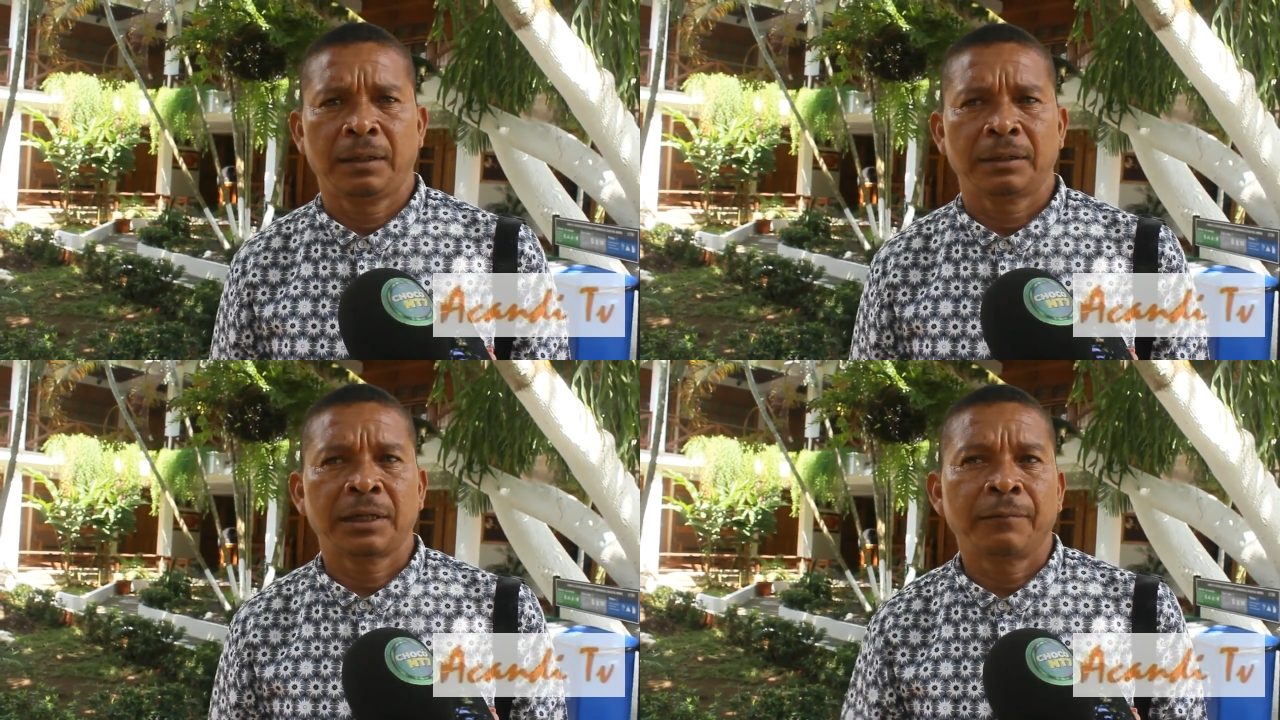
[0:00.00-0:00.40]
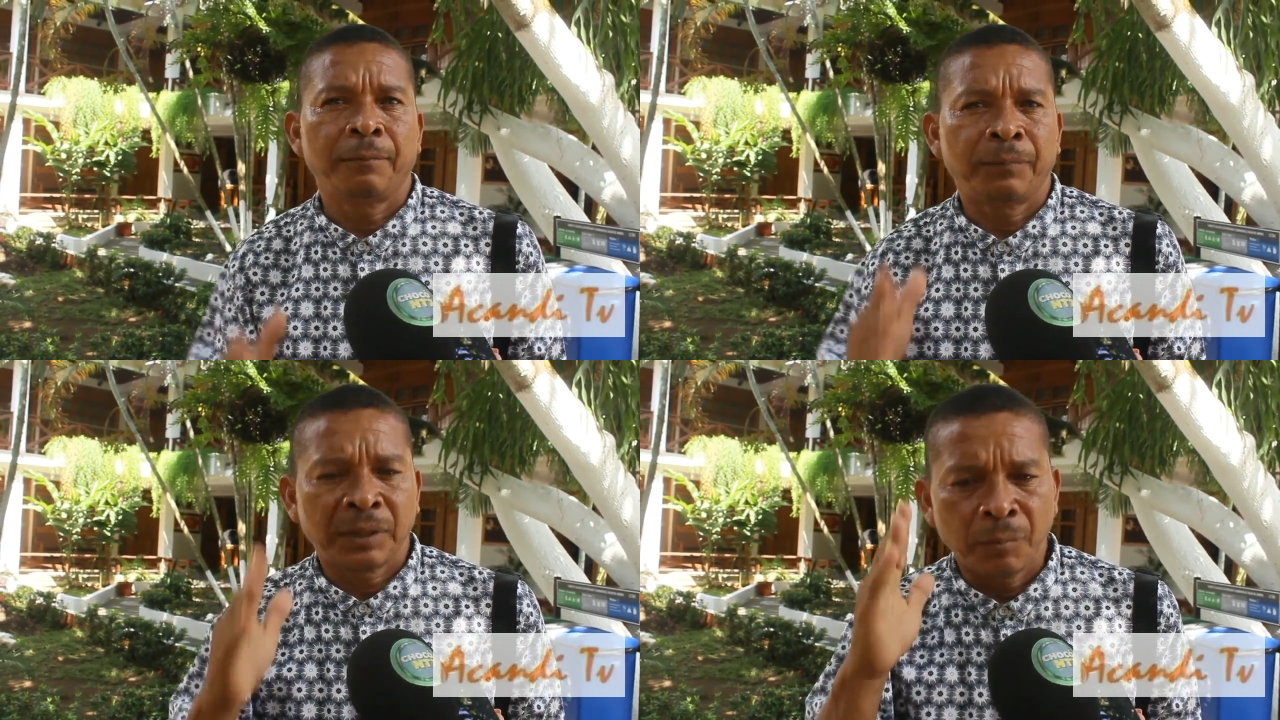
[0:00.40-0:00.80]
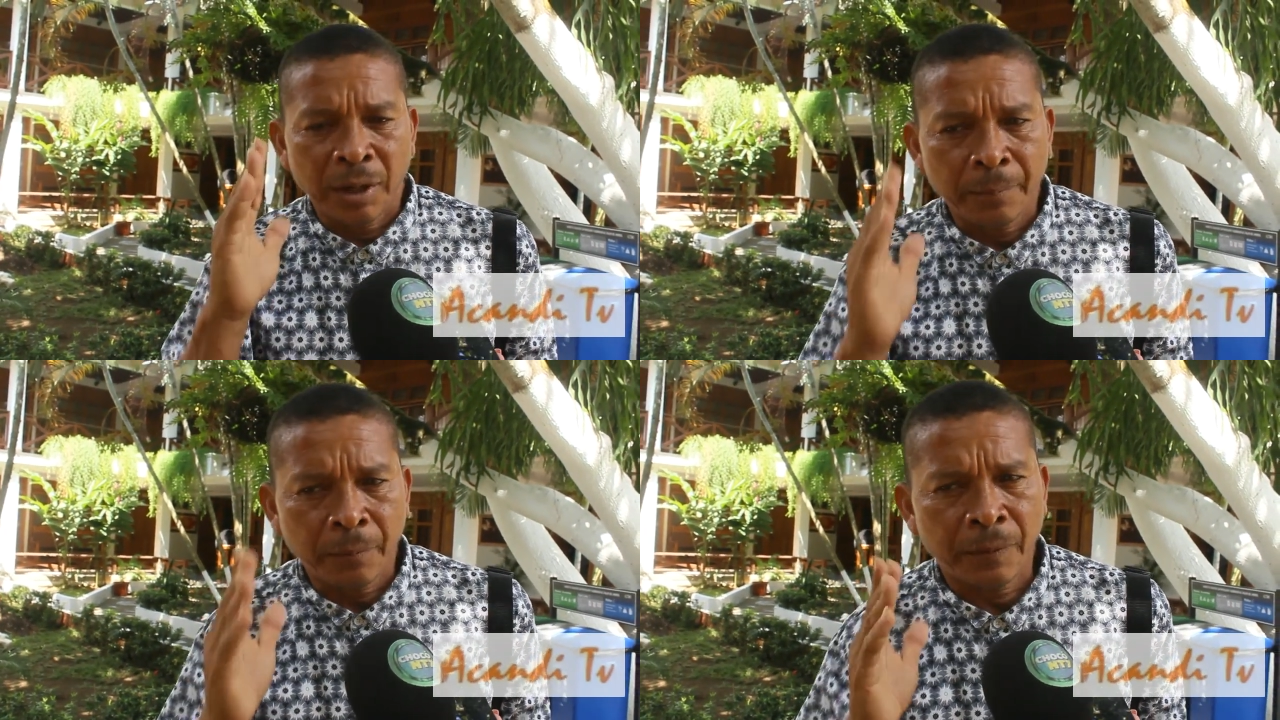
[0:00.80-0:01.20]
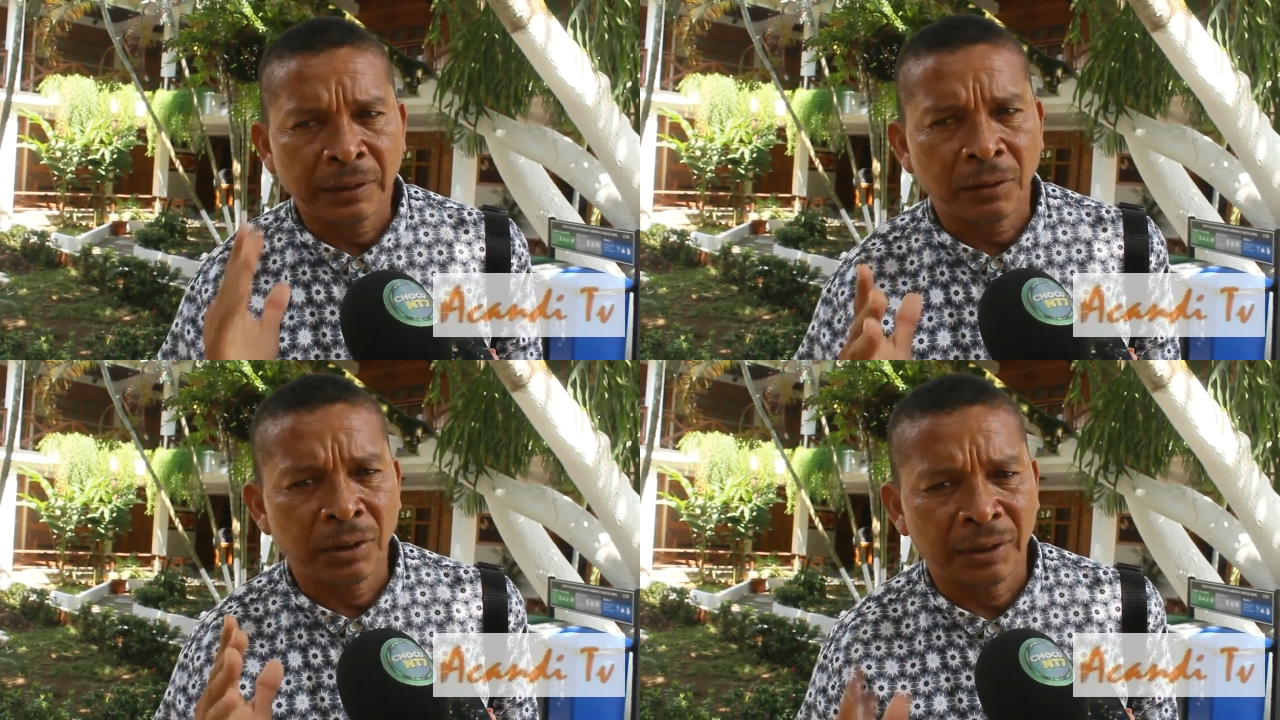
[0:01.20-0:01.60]
se, se, mueren por
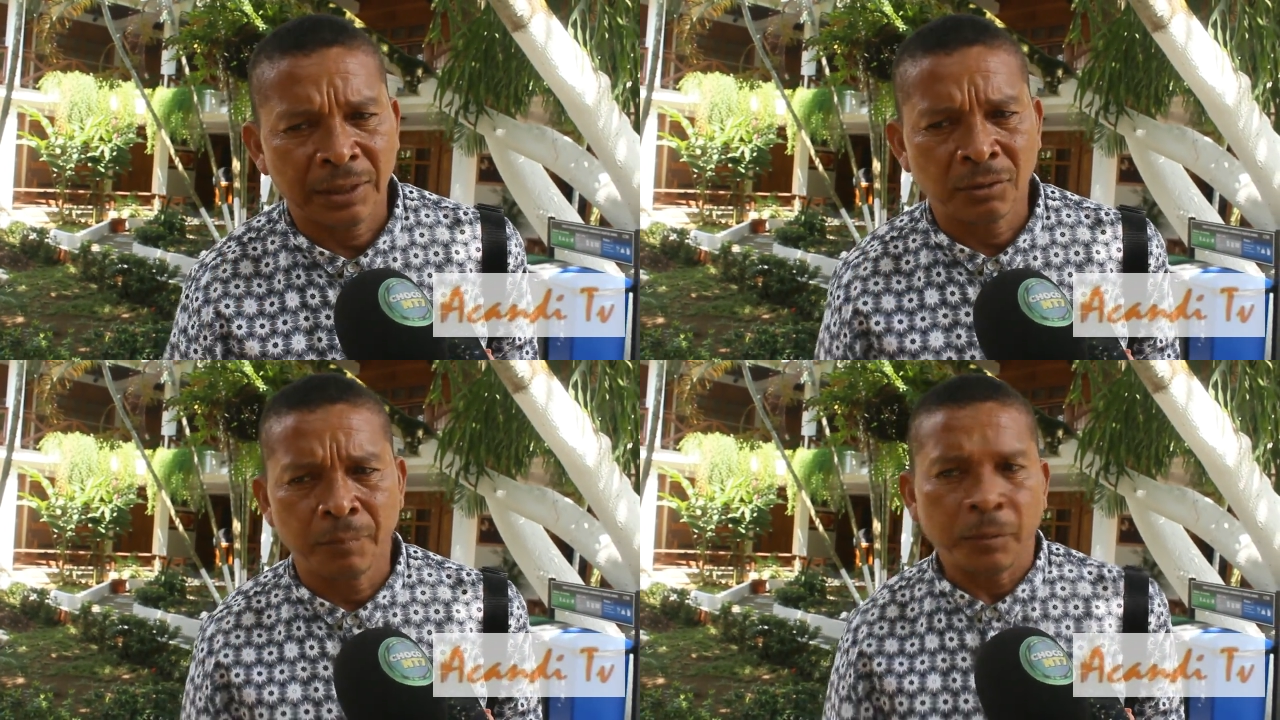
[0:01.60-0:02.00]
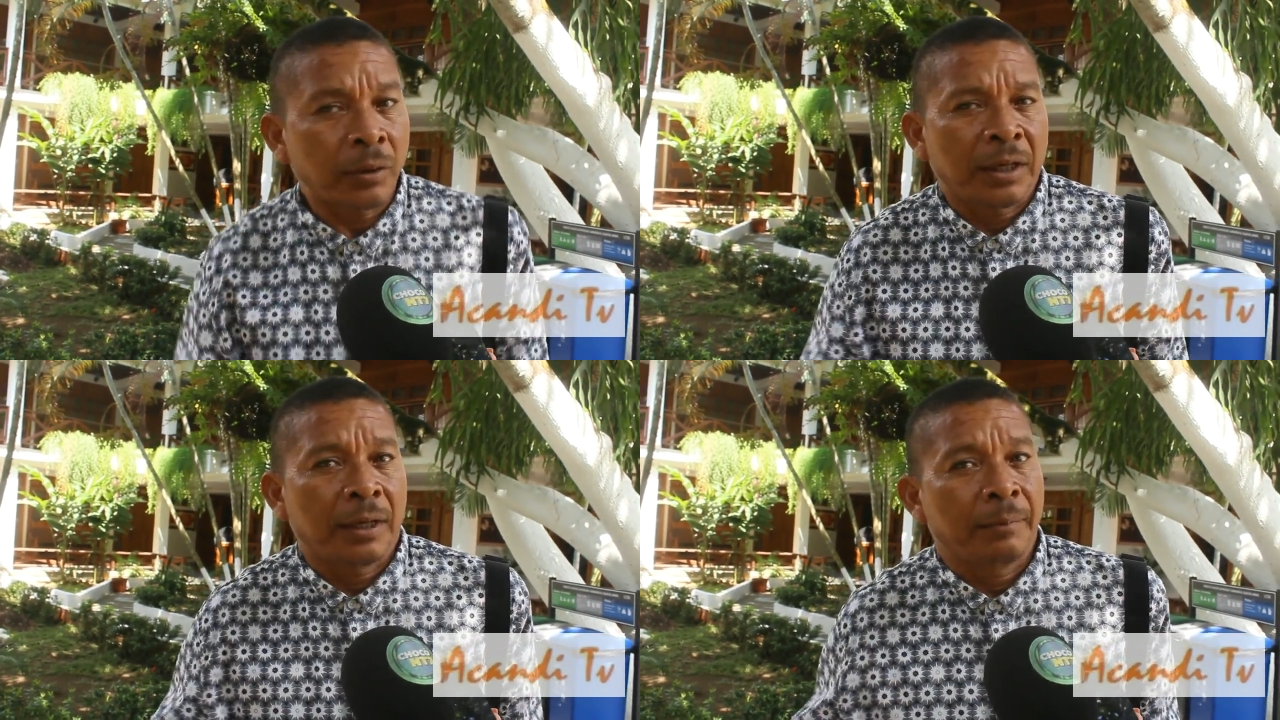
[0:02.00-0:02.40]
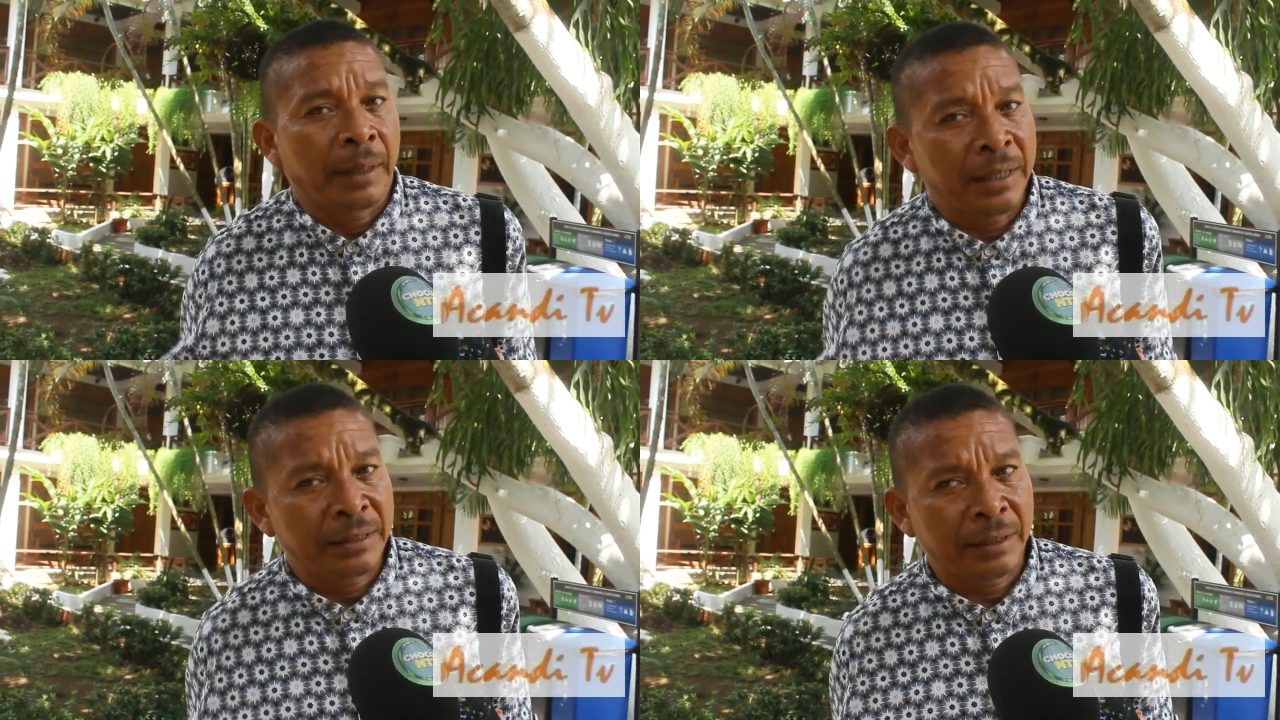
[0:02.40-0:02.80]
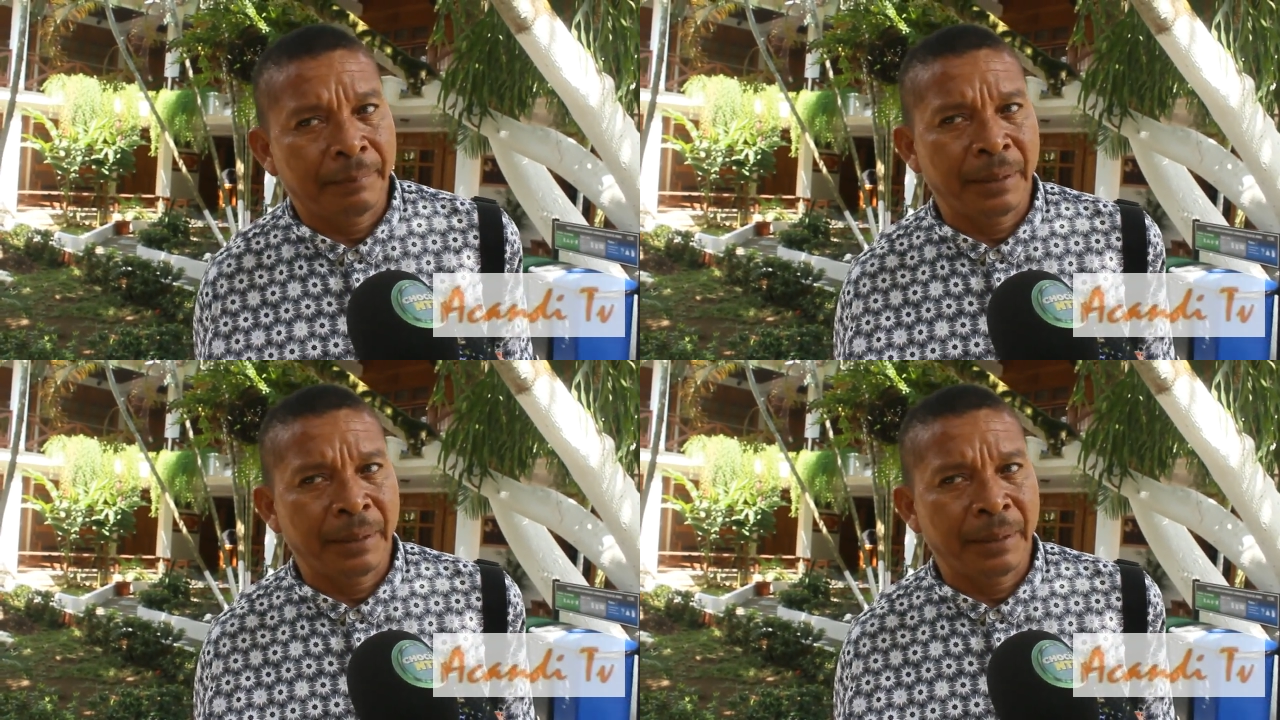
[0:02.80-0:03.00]
falta de orientación, porque imagínense,